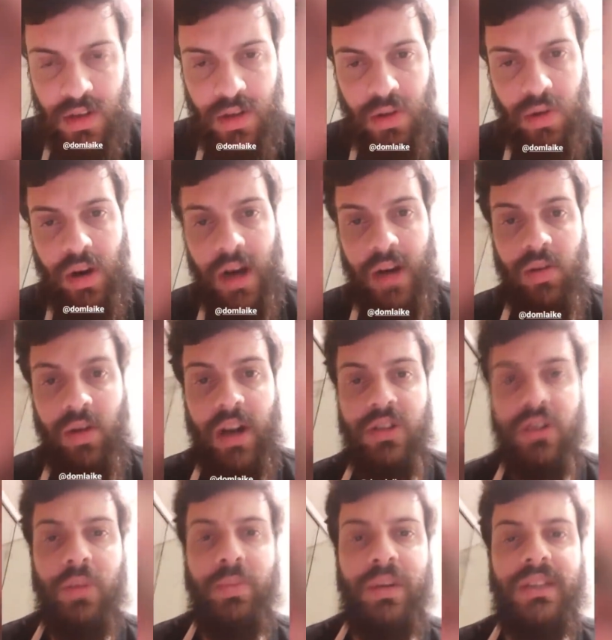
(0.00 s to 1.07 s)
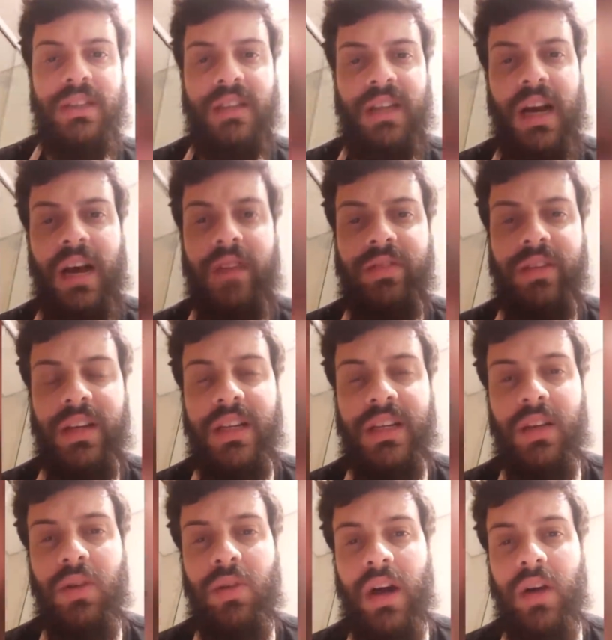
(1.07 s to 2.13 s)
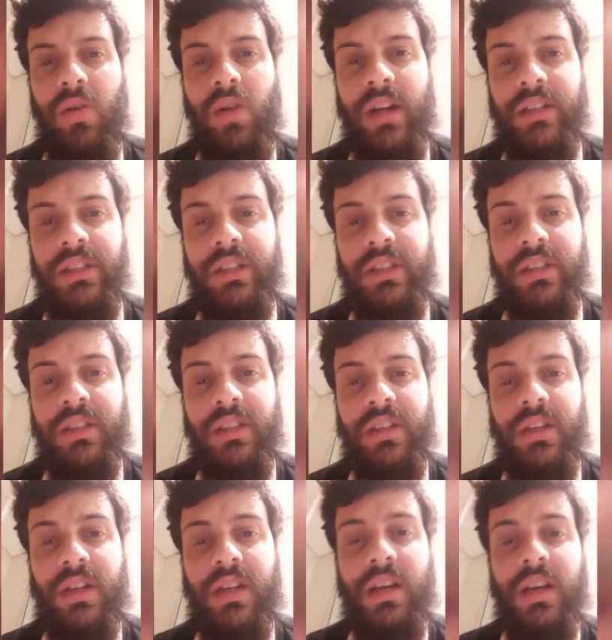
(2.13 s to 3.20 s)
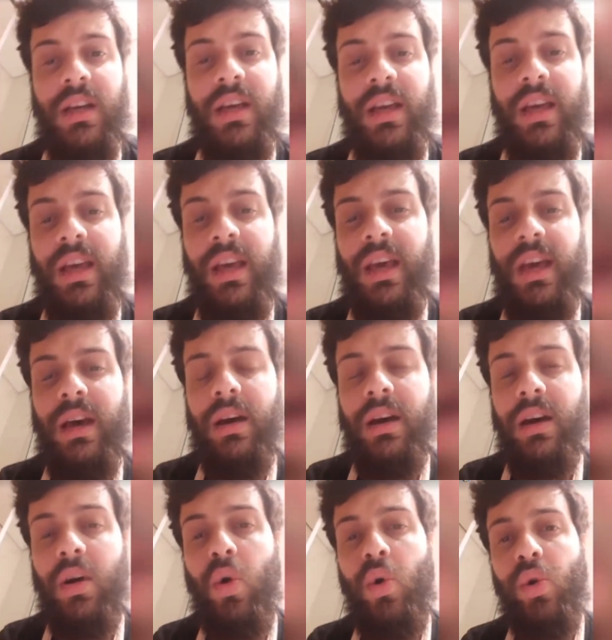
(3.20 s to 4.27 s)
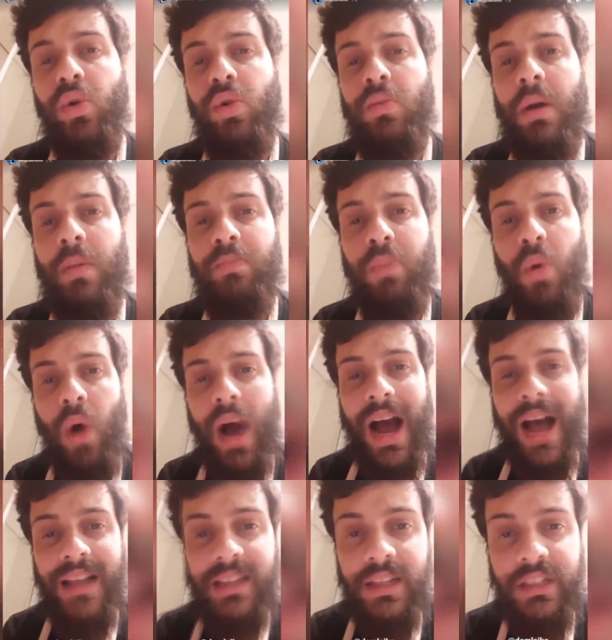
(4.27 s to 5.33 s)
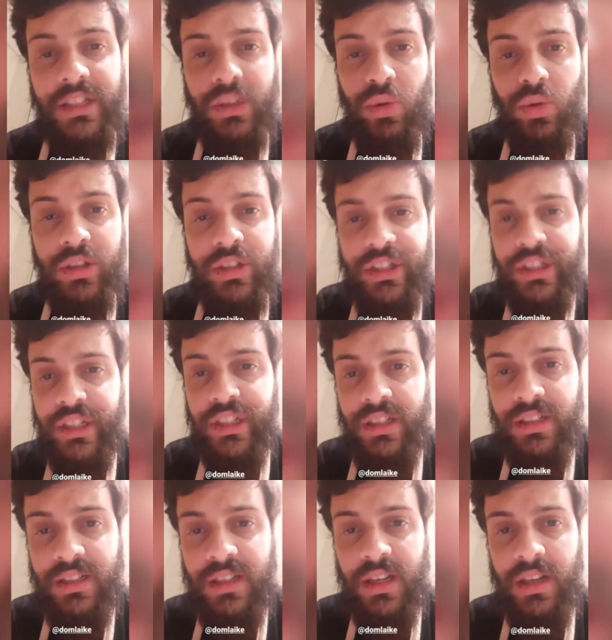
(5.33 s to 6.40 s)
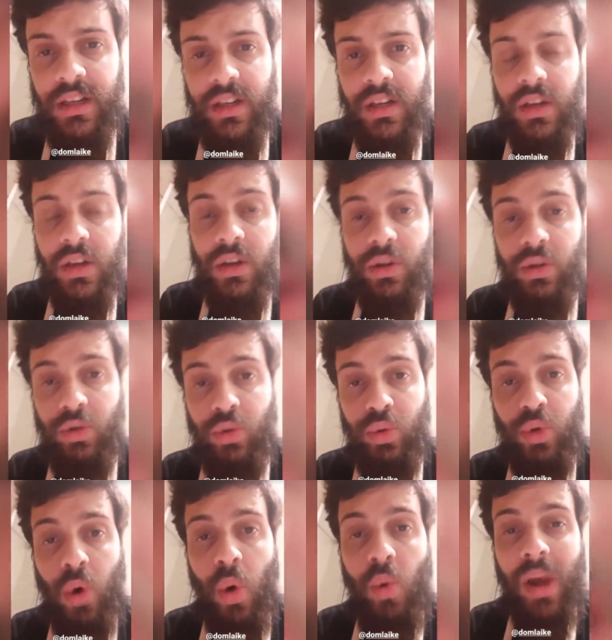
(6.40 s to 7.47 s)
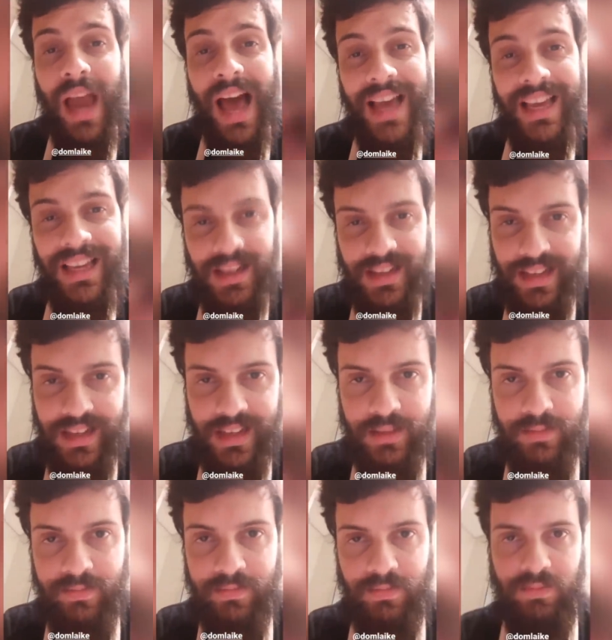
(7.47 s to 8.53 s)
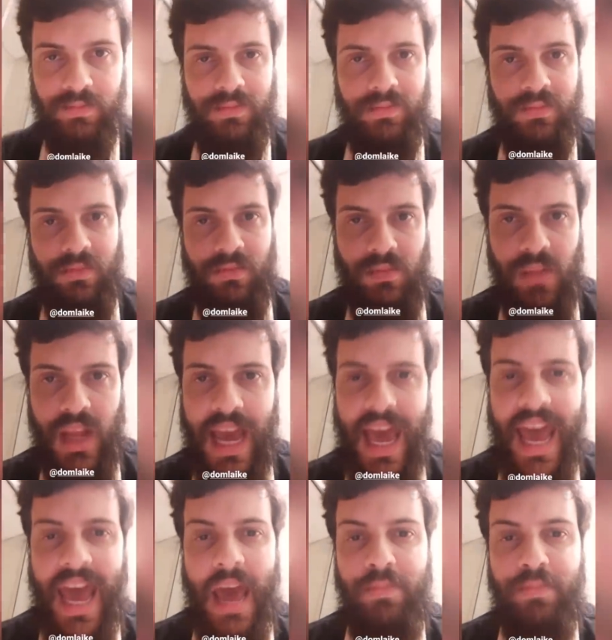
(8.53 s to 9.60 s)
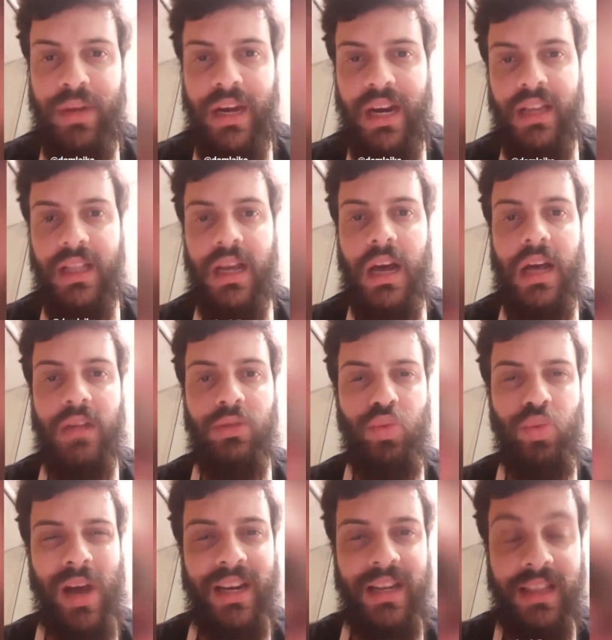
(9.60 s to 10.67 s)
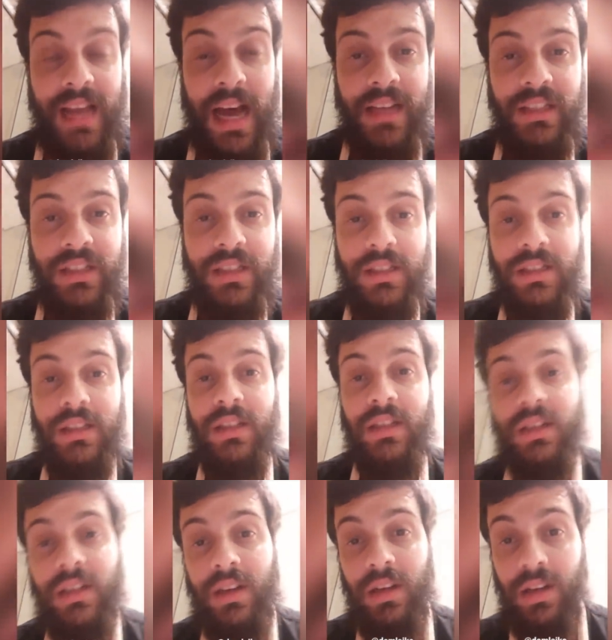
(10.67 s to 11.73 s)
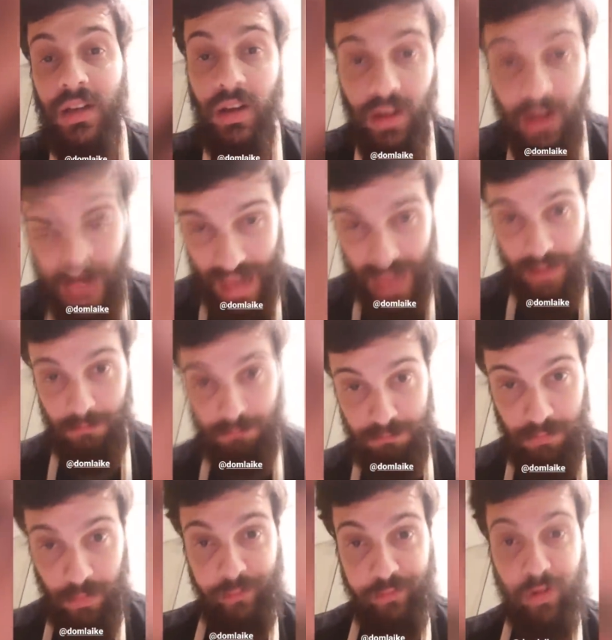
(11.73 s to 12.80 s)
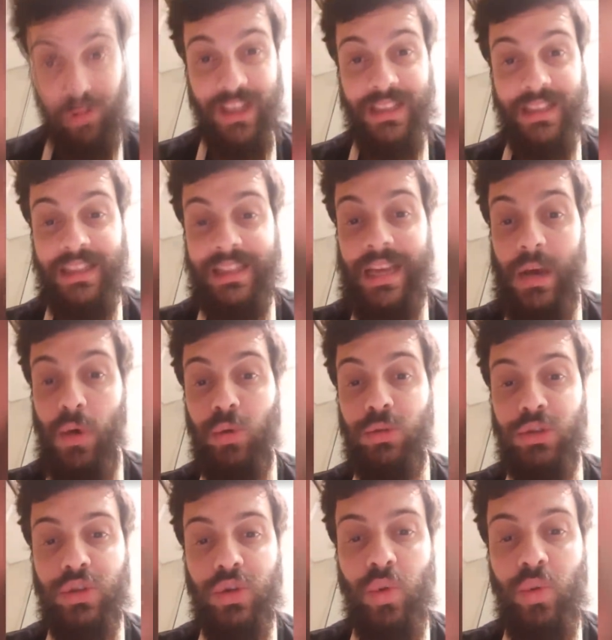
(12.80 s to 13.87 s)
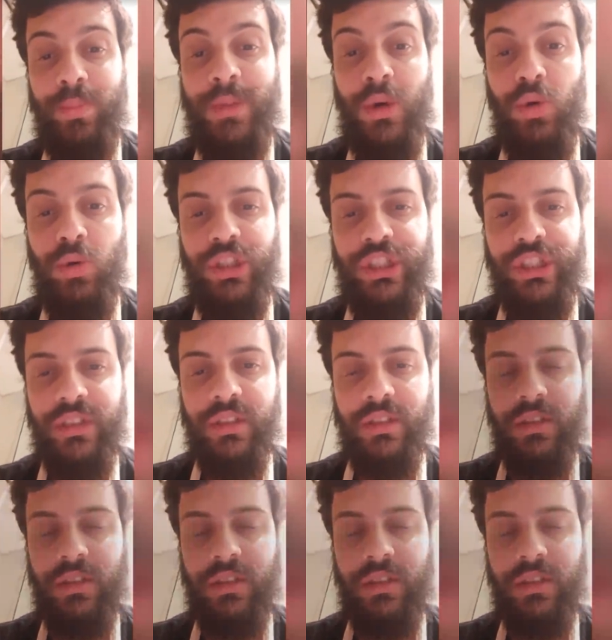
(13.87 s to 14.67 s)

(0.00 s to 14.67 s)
Ó, agora só para encerrar, vem aqui dar um cagote. É, rolou uma porrada de notícia que o Don Like, rapper aí da atualidade, foi Deus humilde